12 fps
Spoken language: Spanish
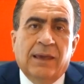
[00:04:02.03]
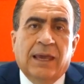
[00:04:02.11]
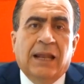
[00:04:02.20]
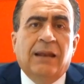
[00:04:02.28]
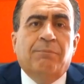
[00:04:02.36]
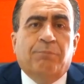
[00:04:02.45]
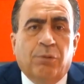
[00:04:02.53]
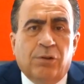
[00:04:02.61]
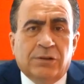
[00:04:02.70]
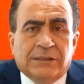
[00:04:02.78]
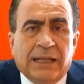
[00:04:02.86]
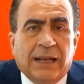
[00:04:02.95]
Él
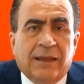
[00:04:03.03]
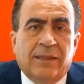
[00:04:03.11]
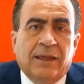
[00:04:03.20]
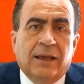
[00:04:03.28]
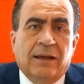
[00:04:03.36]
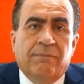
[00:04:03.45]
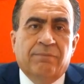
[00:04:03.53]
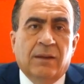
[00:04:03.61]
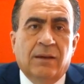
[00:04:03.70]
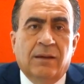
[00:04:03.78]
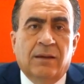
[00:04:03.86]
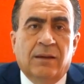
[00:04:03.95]
impulsa la idea.
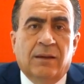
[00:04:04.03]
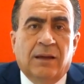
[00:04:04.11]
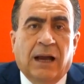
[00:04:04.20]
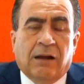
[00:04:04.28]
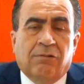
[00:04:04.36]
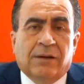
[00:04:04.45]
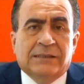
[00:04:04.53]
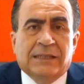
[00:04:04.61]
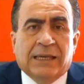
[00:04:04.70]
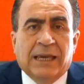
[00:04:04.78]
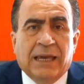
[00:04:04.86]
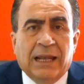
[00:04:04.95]

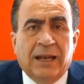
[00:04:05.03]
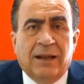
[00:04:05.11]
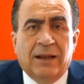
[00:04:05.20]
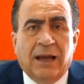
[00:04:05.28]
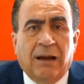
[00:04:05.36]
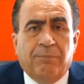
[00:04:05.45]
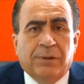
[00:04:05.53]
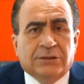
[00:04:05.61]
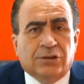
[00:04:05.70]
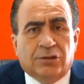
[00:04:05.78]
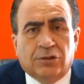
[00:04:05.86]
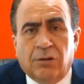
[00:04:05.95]
Acuérdense que él ha
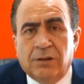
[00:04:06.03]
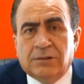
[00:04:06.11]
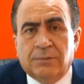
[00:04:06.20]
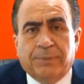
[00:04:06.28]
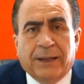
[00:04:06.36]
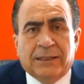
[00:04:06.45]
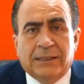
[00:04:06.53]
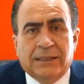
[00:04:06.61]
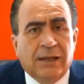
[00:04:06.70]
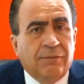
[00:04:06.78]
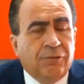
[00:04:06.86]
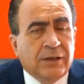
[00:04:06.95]
puesto todo su parte,
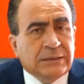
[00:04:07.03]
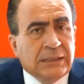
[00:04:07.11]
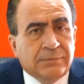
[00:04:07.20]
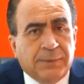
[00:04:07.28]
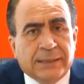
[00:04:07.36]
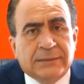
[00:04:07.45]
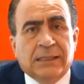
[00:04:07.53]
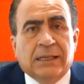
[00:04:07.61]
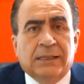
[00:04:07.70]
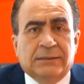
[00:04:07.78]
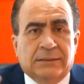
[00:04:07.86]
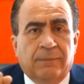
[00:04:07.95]
tiene fuerzas
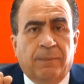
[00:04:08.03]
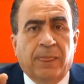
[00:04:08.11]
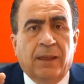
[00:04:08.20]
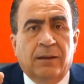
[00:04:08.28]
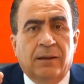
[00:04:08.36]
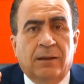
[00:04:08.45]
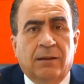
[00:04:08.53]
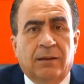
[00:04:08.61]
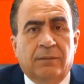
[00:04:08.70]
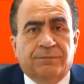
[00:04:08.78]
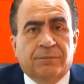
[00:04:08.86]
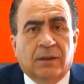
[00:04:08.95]
básicas
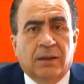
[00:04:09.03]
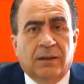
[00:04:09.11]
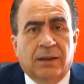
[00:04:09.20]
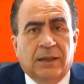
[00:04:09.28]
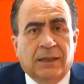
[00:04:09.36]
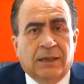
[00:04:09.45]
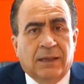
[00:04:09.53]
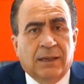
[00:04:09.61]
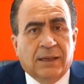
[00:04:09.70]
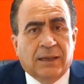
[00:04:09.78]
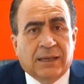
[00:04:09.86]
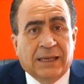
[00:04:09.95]

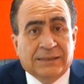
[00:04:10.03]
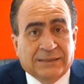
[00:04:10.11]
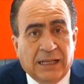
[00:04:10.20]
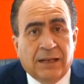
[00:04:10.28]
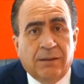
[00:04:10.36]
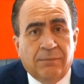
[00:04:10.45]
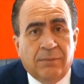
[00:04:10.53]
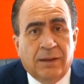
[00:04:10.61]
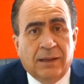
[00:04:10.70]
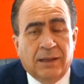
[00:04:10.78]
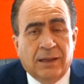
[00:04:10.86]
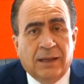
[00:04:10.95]
eh, que están
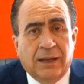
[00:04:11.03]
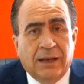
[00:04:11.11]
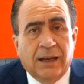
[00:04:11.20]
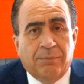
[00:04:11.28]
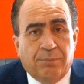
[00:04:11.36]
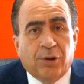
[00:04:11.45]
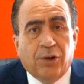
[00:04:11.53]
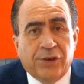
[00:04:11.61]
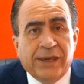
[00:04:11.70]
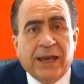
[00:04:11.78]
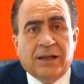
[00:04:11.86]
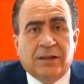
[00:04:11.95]
eh, en el
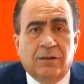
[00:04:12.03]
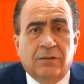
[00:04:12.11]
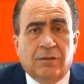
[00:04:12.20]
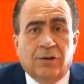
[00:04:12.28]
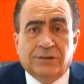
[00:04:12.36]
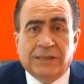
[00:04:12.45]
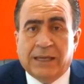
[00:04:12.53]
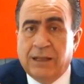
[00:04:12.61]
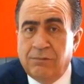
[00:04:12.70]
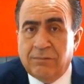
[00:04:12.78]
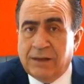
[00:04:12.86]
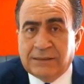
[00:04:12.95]
proyecto, cosa
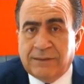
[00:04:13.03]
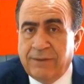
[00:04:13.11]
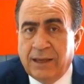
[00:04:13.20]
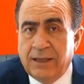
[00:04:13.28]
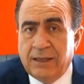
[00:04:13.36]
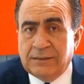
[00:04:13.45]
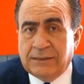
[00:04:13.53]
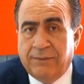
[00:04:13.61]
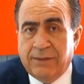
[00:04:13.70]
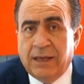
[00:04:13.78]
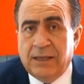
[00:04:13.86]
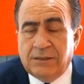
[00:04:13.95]
que nunca se
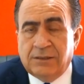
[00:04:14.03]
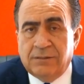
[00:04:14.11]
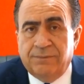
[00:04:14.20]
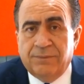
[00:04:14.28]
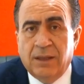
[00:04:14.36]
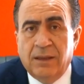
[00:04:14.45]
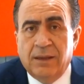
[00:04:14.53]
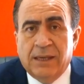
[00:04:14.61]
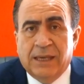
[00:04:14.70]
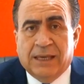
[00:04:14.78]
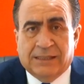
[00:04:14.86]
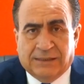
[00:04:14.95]
había, hecho,
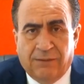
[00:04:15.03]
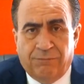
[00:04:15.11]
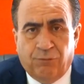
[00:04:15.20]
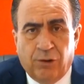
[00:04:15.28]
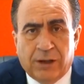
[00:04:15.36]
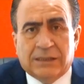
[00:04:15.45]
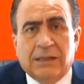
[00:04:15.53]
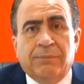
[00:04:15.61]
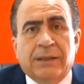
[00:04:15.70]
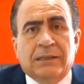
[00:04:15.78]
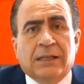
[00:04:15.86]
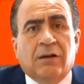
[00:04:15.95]
y que están
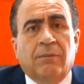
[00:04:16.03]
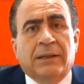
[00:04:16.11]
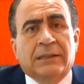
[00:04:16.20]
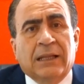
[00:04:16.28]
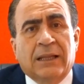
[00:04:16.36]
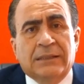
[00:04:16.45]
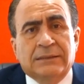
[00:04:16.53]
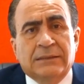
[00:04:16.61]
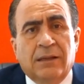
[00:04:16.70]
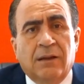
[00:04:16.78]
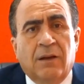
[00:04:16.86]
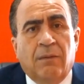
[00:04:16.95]
fuertemente
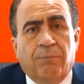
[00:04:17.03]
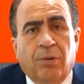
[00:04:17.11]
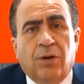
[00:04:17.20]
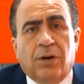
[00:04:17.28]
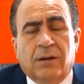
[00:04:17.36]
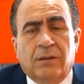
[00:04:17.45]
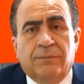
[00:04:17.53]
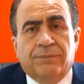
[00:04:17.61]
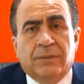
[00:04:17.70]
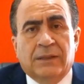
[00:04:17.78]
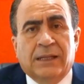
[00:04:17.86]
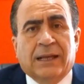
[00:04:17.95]
comandadas
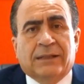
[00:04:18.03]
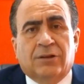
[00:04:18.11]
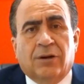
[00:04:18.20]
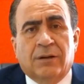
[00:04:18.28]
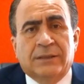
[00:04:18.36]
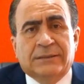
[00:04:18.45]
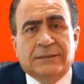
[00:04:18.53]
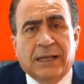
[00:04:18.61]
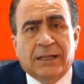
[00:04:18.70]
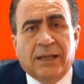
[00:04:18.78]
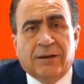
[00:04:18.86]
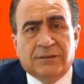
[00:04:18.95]
por directores
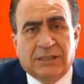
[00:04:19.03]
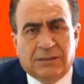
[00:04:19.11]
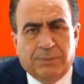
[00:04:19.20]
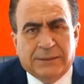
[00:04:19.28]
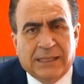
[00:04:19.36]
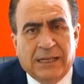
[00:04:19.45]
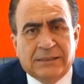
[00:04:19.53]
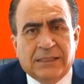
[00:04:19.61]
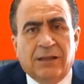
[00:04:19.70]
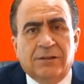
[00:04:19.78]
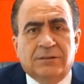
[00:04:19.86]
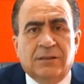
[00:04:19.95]
técnicos
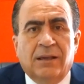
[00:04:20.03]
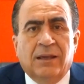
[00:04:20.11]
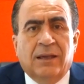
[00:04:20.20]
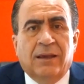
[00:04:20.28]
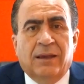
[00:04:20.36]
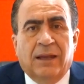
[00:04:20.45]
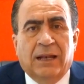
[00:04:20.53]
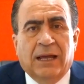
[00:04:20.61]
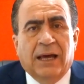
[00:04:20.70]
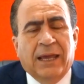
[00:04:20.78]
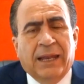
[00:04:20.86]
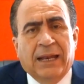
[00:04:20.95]
especializados en
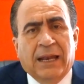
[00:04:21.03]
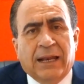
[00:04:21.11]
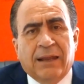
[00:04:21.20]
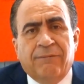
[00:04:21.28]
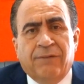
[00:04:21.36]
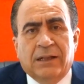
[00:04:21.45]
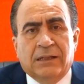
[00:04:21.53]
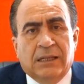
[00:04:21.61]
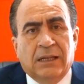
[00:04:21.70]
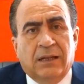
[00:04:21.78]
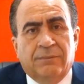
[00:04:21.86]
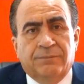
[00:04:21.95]
el área
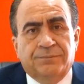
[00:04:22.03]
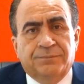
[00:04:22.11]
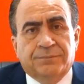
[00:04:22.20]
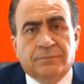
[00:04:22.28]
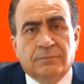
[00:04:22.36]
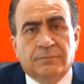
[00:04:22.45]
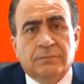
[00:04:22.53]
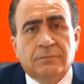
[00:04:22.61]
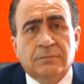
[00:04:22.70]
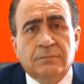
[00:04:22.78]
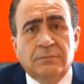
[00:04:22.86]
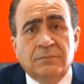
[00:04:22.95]
infantil.
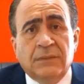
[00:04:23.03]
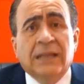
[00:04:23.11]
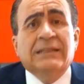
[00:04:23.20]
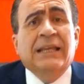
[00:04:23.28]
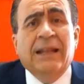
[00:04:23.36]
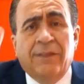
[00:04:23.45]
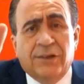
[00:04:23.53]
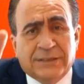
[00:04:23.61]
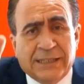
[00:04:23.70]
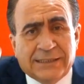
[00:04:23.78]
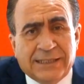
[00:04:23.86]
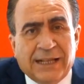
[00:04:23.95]
Tiene
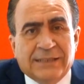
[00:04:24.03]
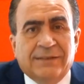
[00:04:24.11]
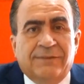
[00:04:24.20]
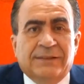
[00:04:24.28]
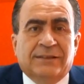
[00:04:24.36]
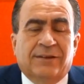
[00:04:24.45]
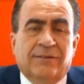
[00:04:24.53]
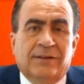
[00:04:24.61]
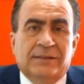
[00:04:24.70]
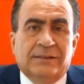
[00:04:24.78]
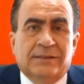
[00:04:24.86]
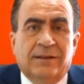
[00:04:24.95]
dos terceras
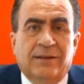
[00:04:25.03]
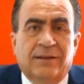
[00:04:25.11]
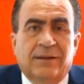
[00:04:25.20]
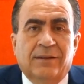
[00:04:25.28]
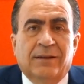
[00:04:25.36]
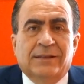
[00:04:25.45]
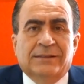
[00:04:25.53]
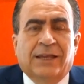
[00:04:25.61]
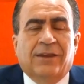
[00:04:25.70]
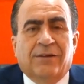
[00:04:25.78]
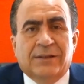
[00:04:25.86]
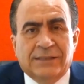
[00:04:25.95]
divisiones.
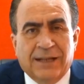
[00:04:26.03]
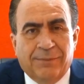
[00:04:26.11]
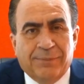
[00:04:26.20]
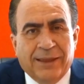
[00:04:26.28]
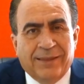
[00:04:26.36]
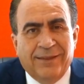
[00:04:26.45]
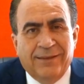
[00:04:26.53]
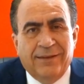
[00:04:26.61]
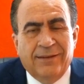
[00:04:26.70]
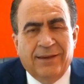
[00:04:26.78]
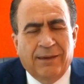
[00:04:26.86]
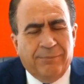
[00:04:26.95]
Señores de la piedad,
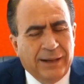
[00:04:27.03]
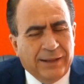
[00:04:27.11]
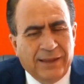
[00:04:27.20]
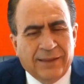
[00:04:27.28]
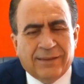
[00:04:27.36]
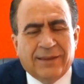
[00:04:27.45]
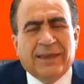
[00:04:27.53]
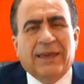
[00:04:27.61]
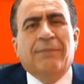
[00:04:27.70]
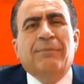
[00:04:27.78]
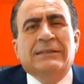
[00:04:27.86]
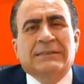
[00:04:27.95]
en verdad,
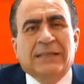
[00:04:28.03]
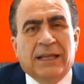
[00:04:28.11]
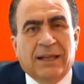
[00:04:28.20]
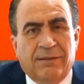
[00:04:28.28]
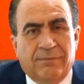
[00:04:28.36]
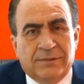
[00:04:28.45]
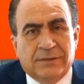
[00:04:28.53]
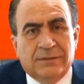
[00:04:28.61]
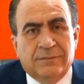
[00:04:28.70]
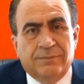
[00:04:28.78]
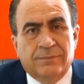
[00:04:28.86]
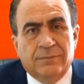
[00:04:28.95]
¿qué más
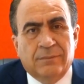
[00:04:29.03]
queremos?